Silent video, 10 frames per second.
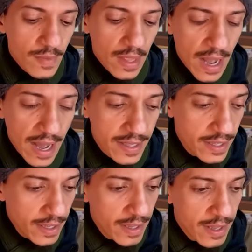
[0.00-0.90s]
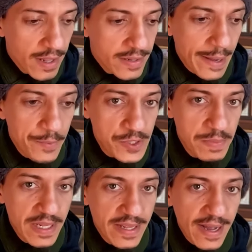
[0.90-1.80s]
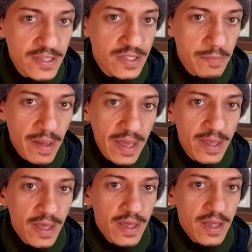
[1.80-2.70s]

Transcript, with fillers: Aqui tem a possibilidade também